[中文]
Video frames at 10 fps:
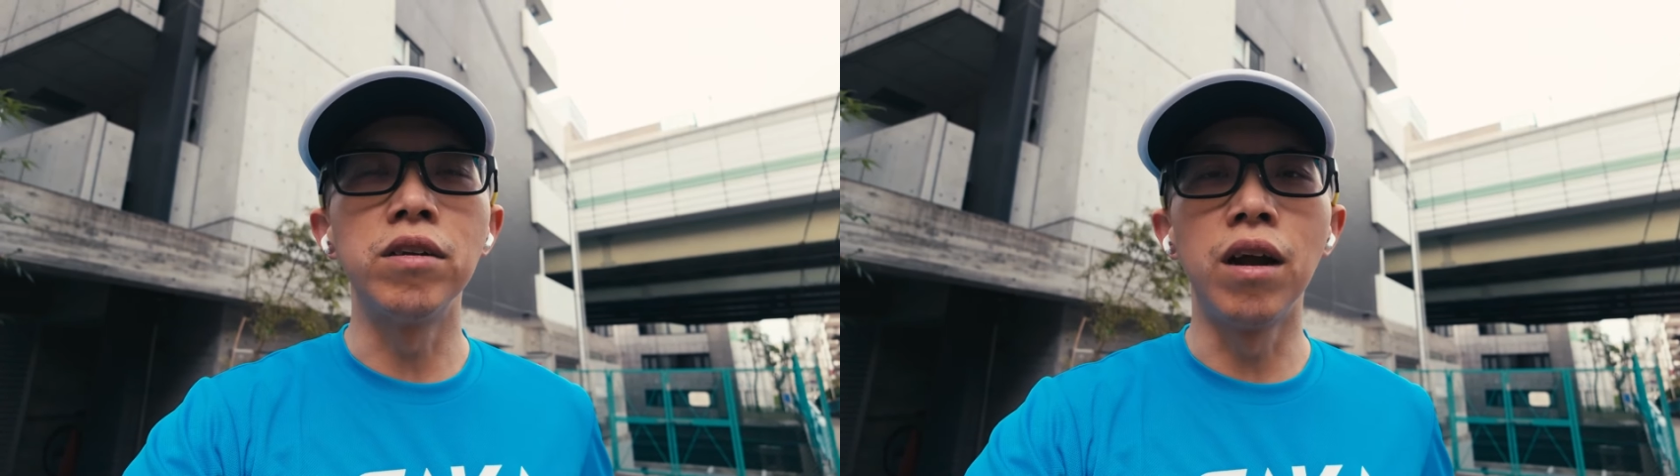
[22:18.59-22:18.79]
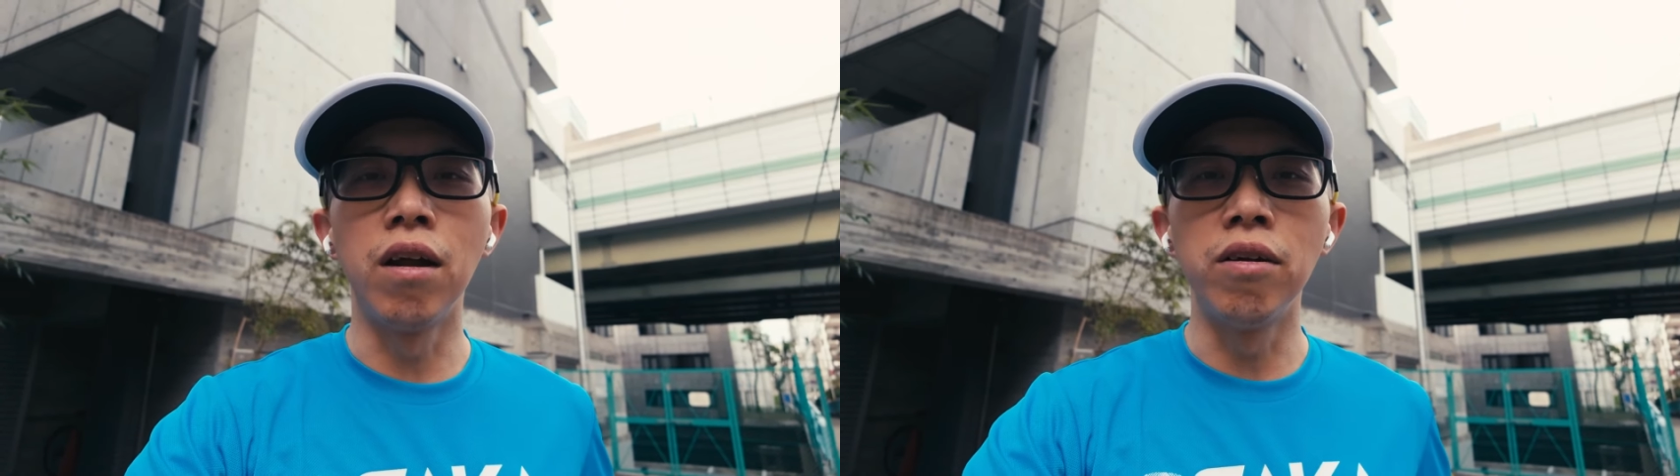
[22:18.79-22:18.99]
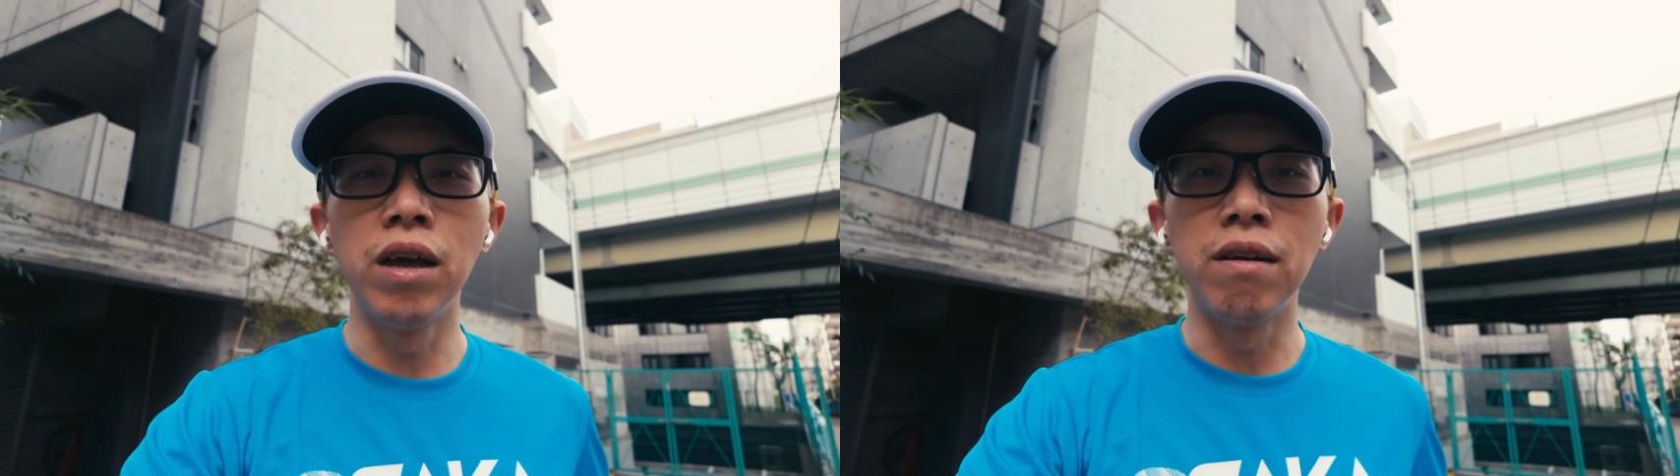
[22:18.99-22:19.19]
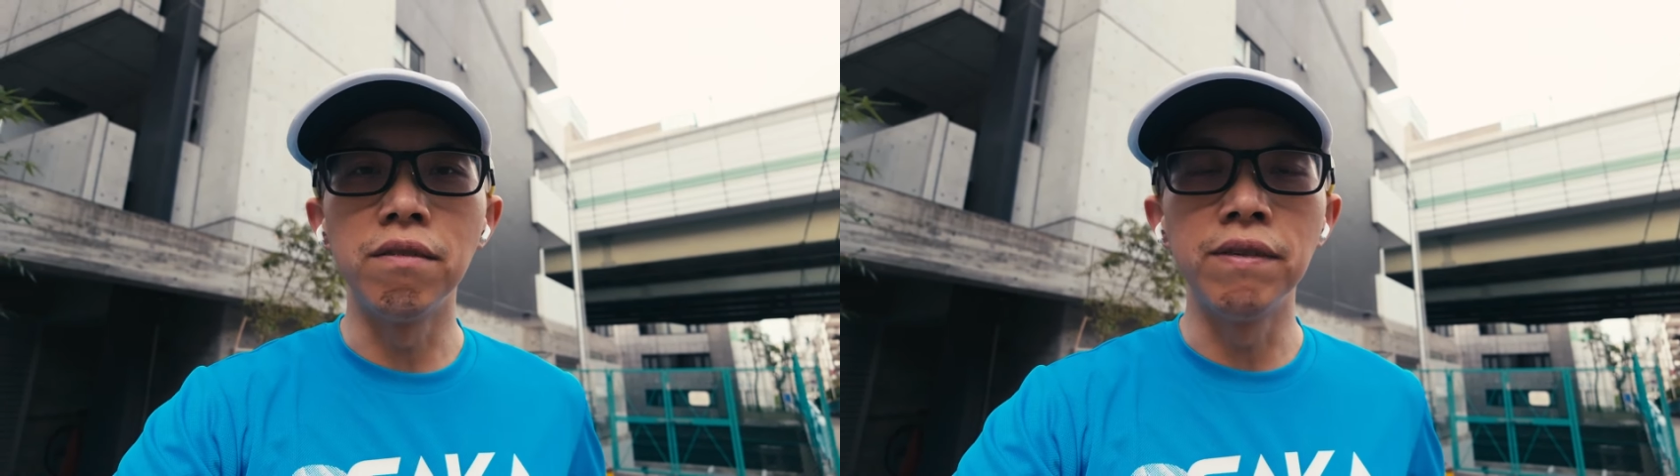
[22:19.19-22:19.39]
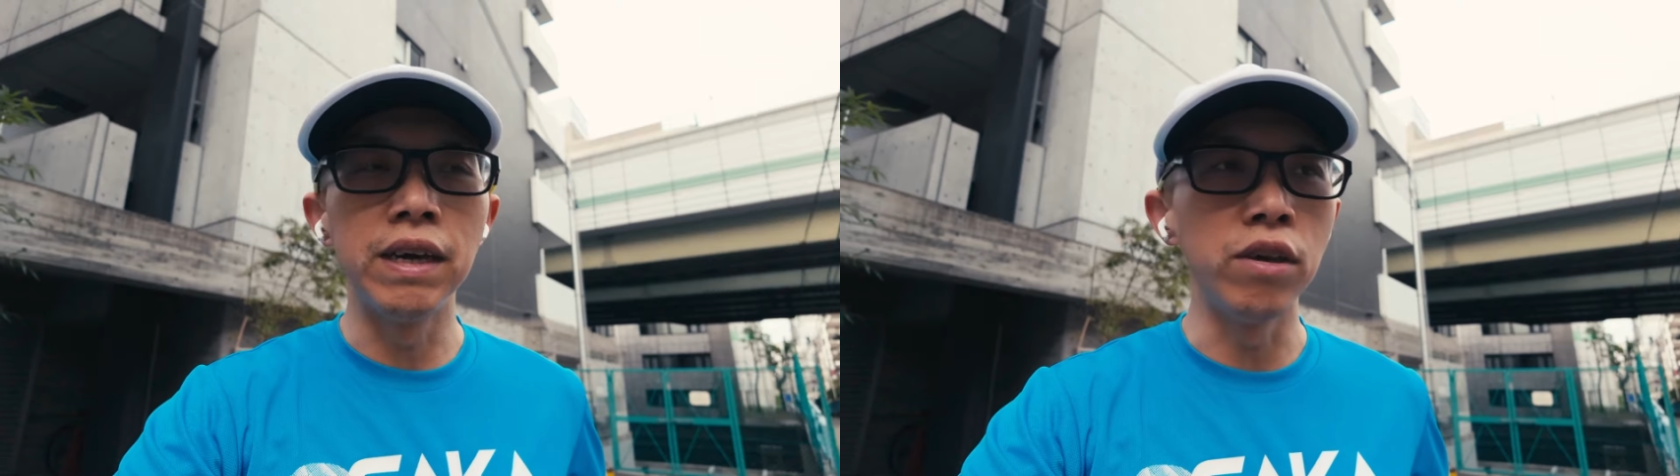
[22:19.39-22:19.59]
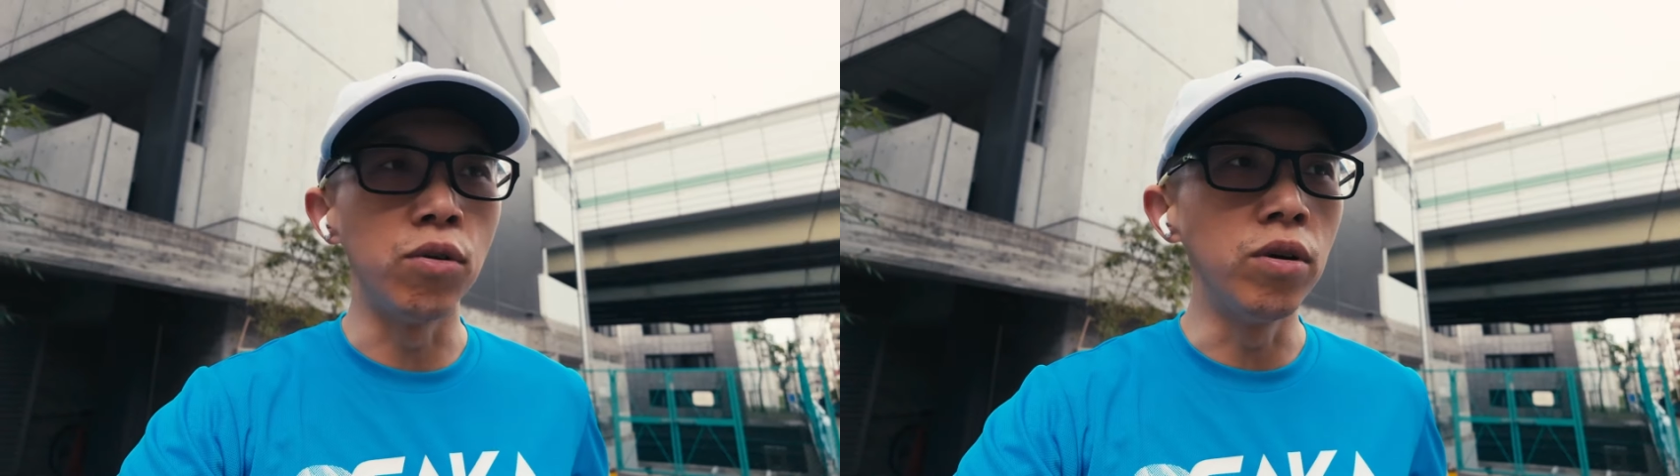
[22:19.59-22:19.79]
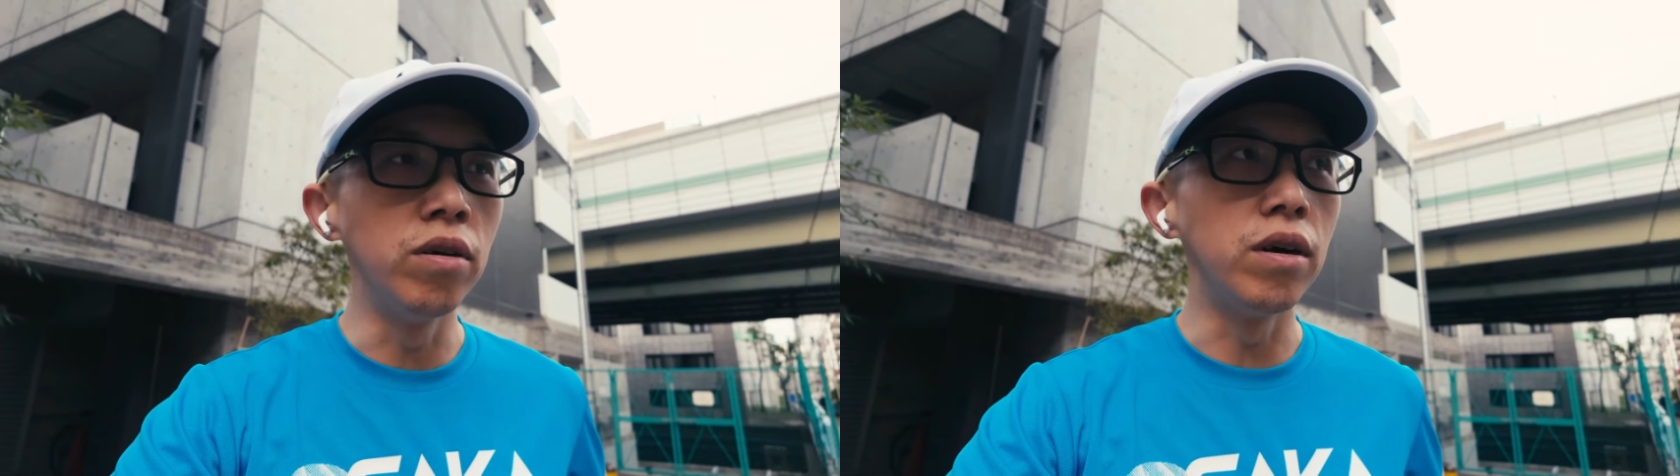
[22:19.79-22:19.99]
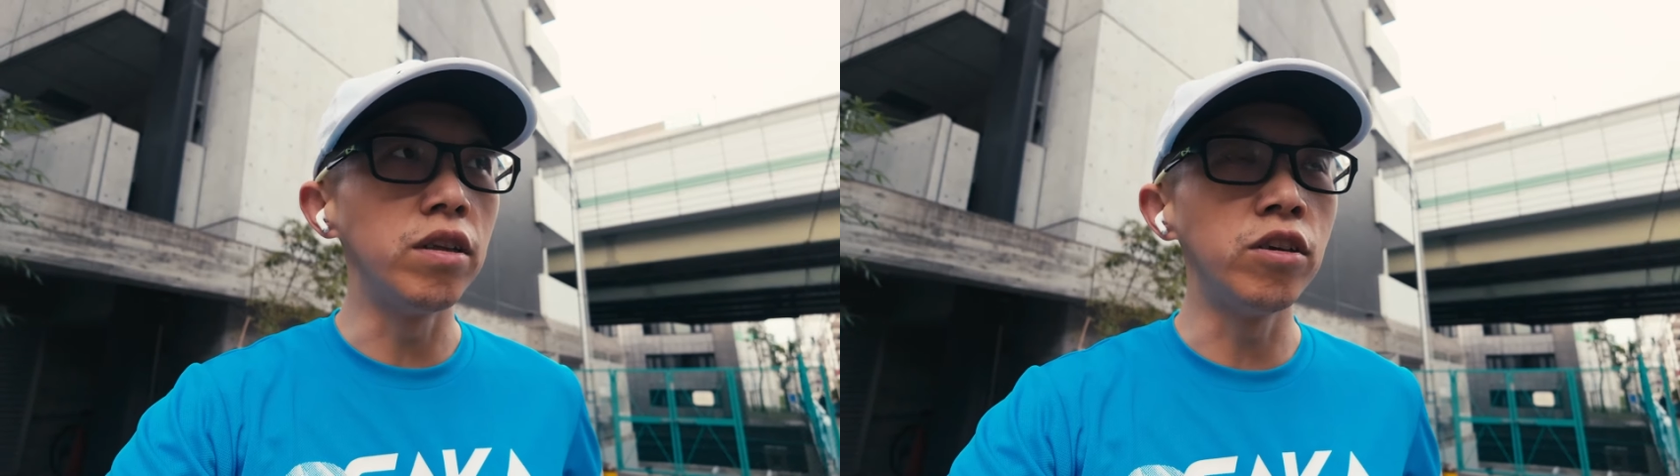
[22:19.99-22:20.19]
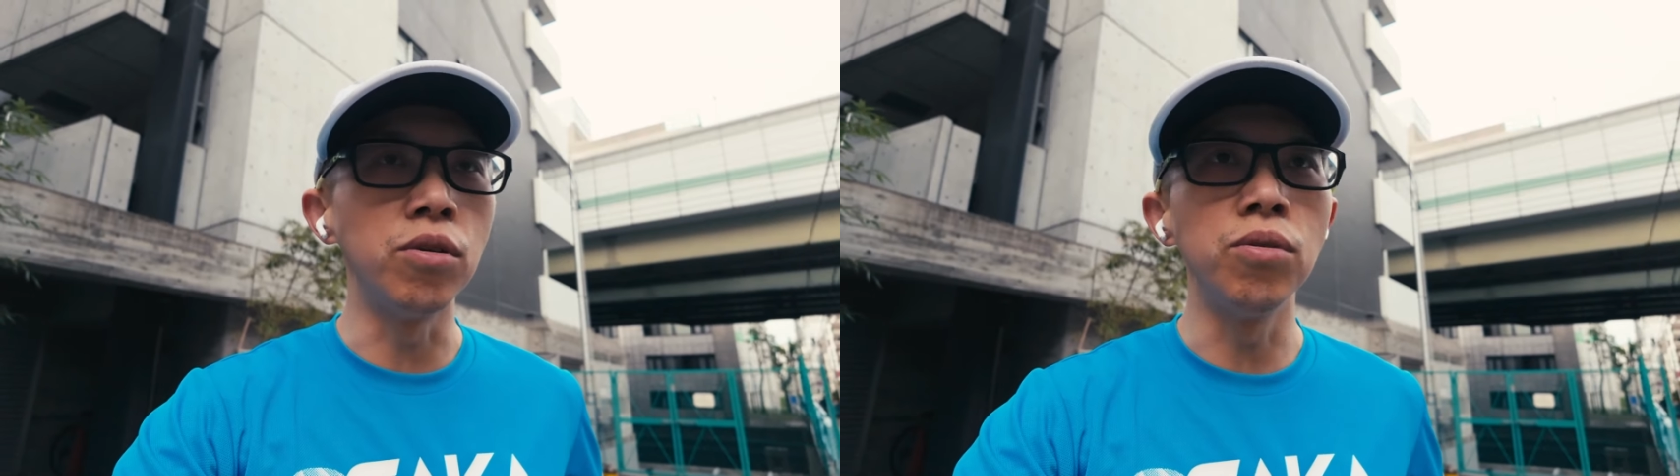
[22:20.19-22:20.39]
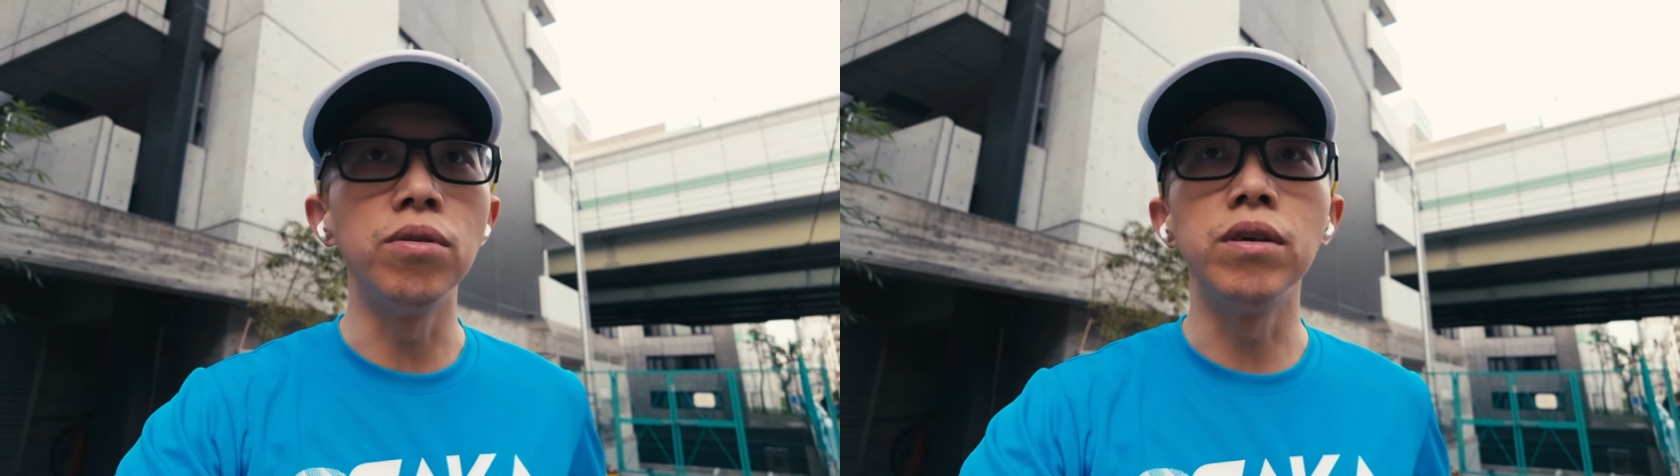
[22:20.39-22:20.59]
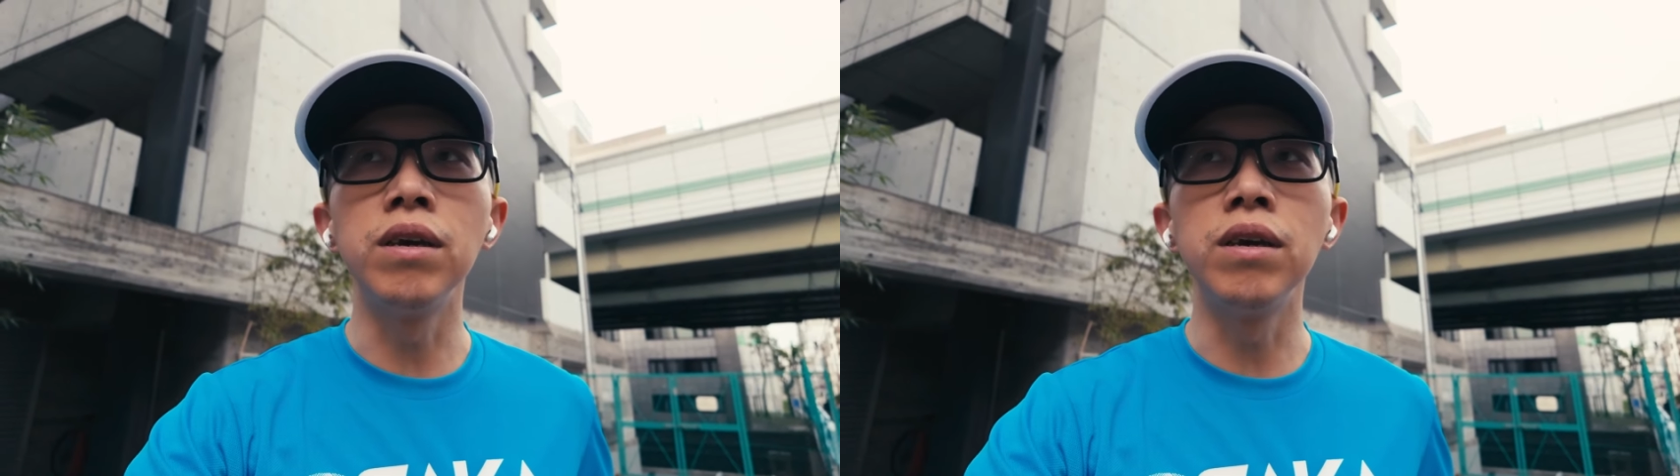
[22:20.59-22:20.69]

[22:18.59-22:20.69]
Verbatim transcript: 正好有两位游客情侣，